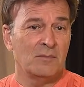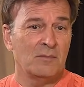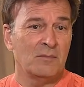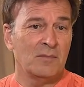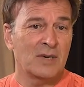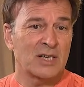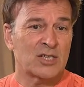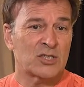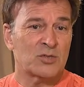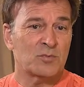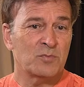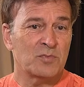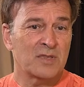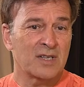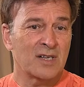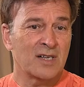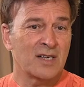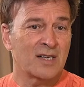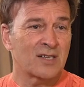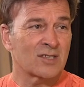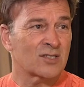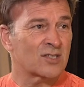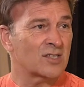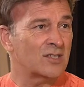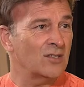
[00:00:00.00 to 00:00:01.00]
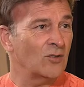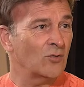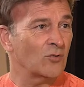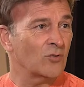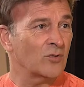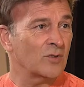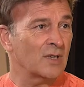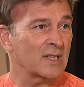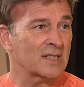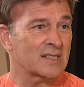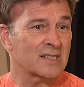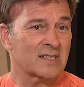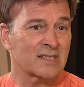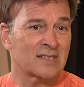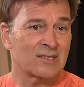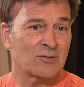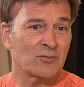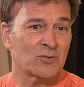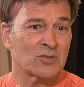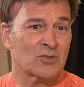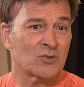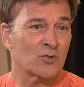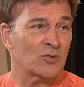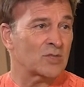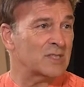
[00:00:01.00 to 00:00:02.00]
mais medricas que eu nessas
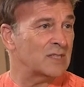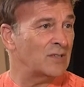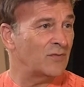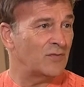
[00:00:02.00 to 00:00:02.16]
situações,